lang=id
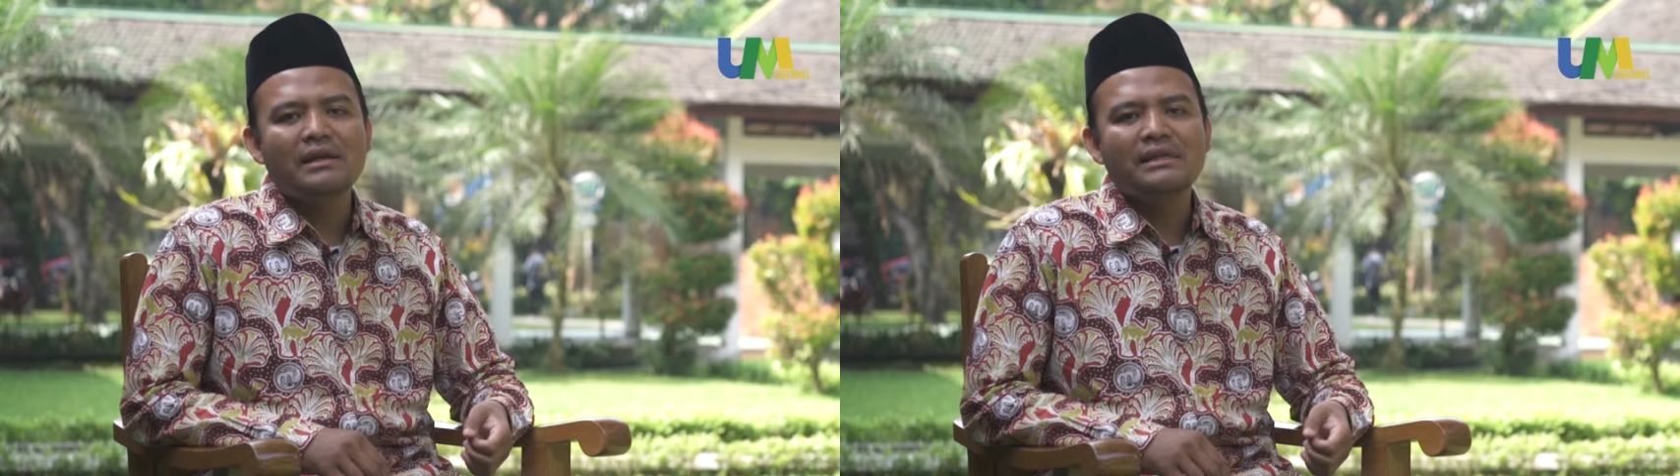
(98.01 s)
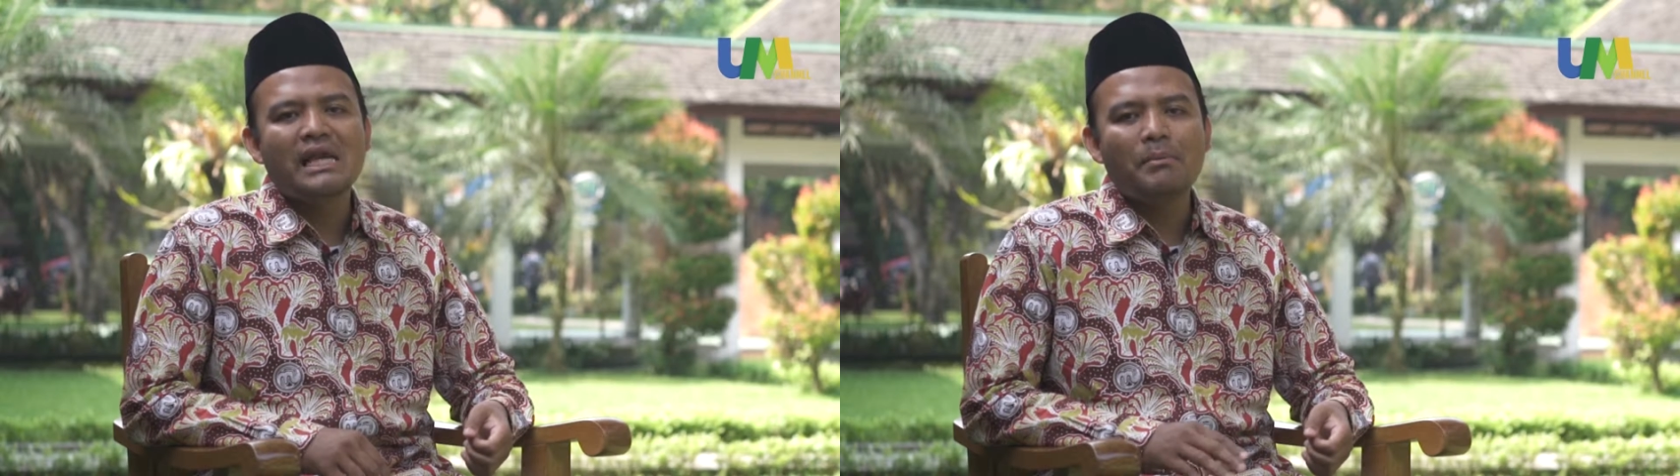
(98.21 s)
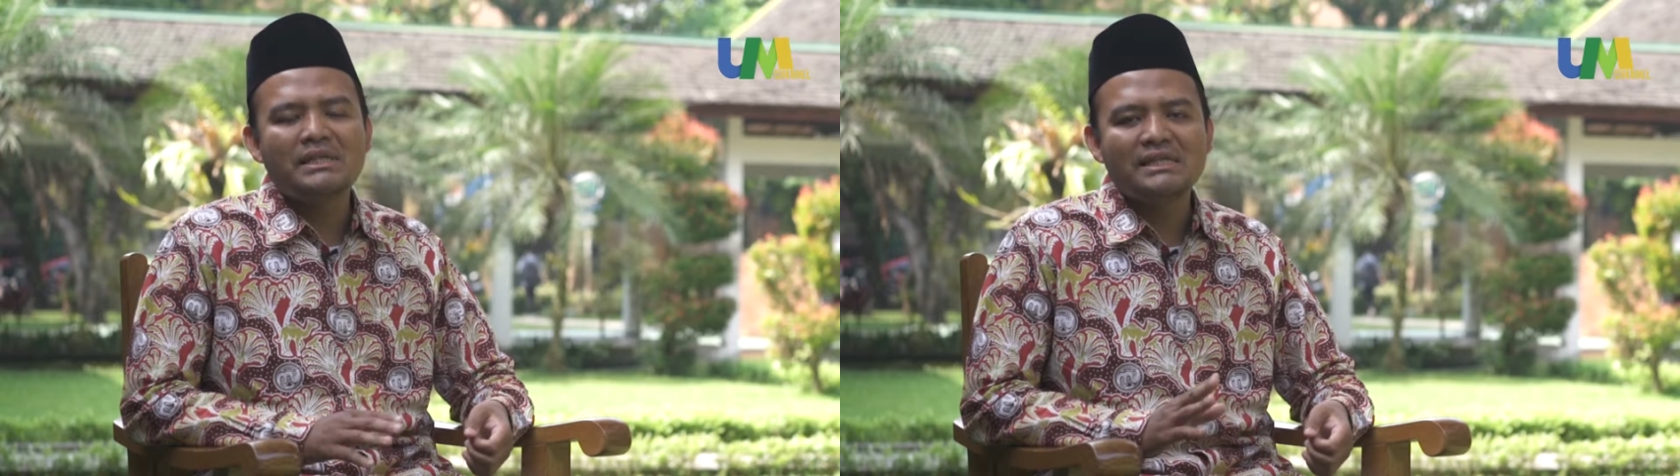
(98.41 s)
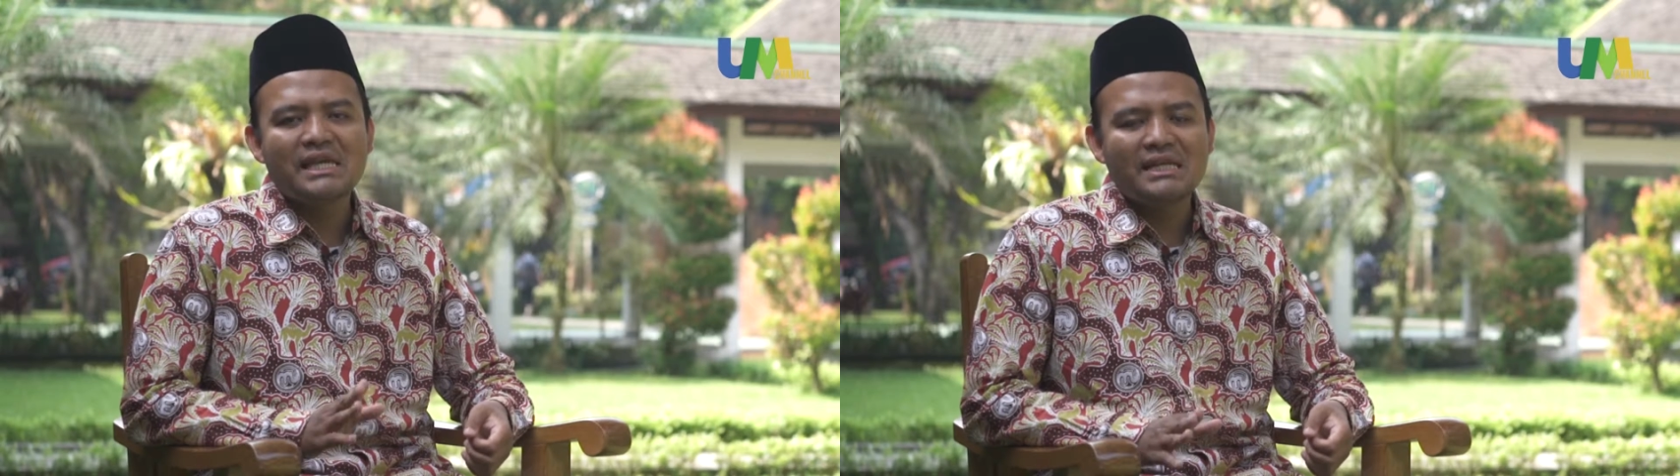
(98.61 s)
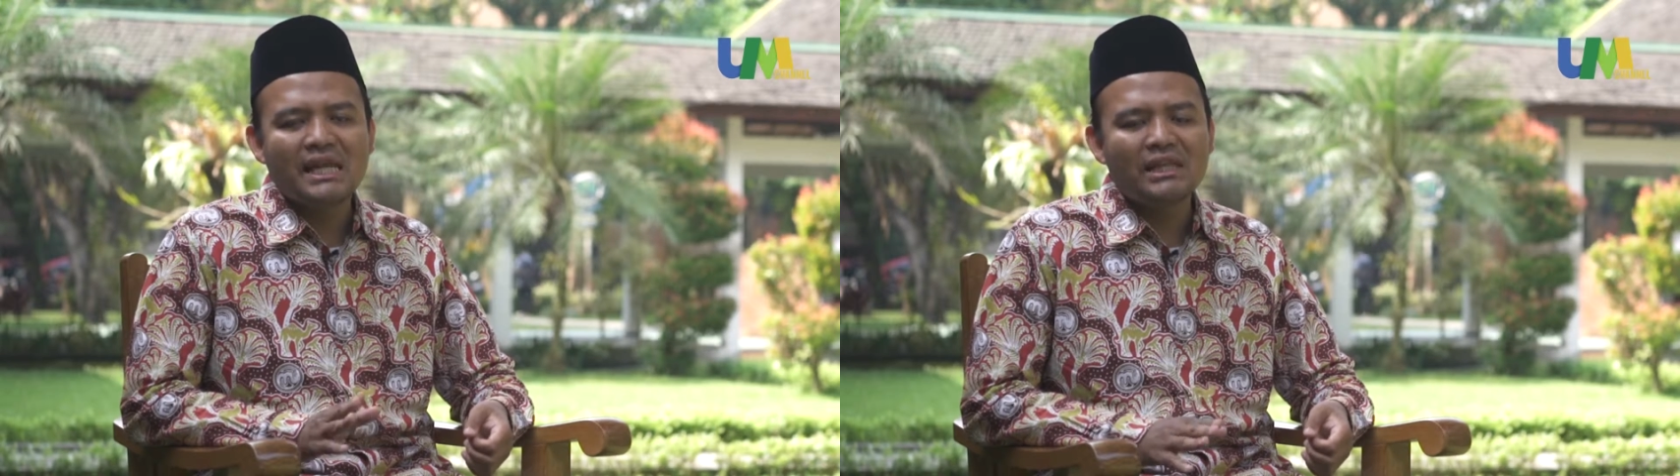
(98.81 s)
yang bisa
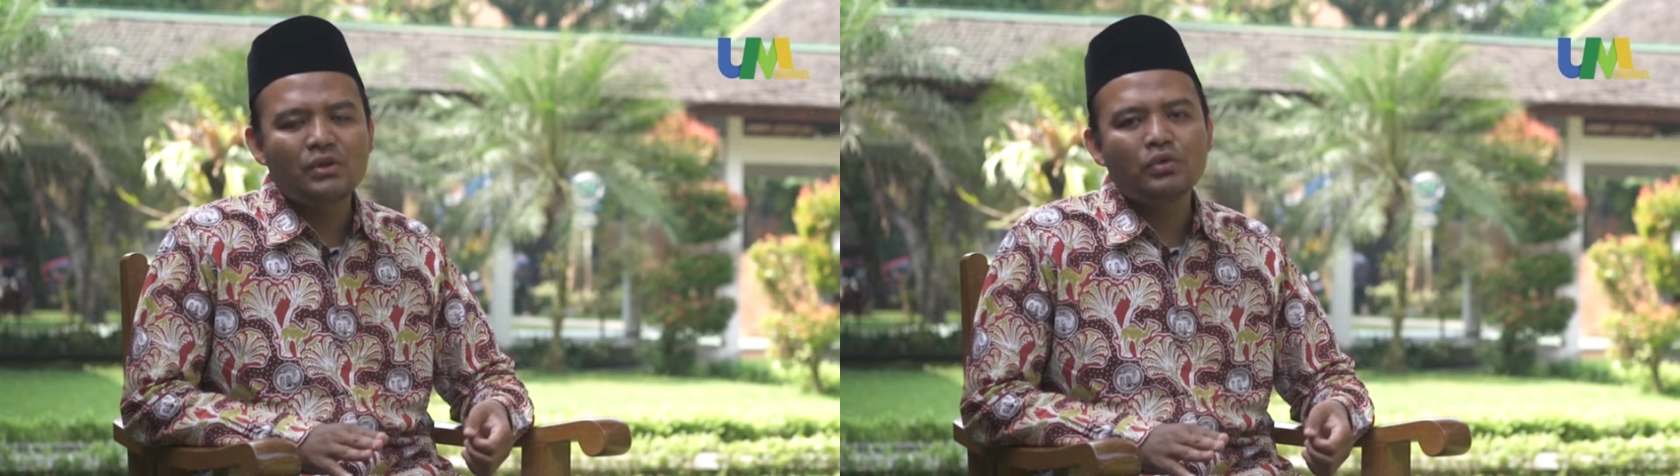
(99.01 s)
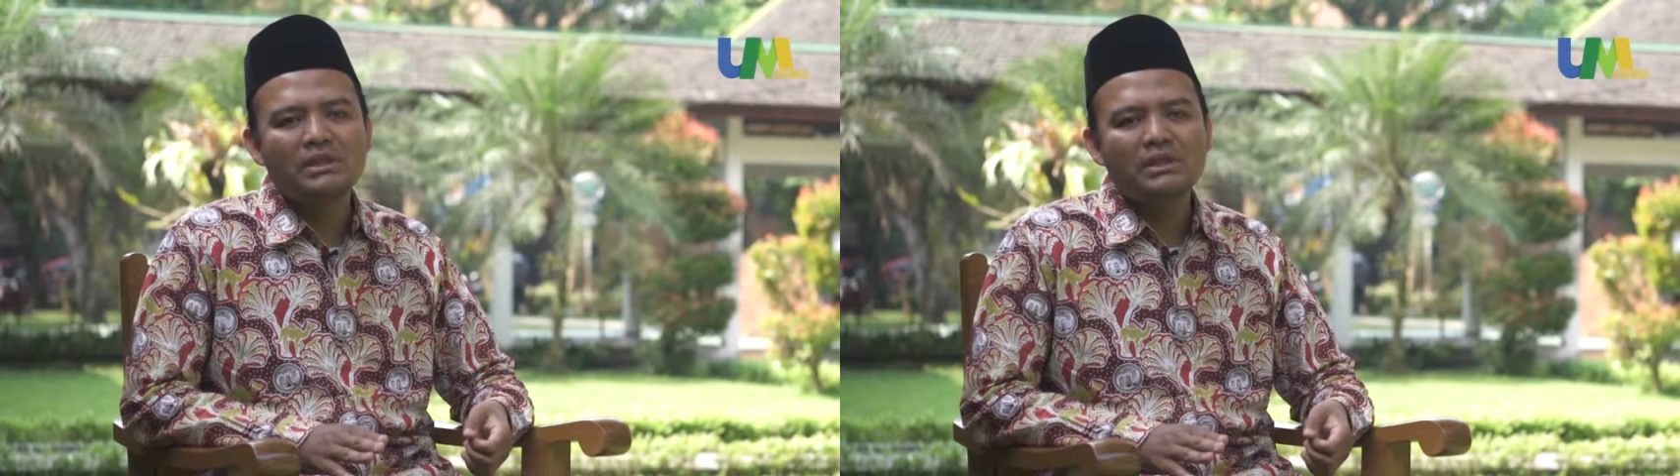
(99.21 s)
jadi itu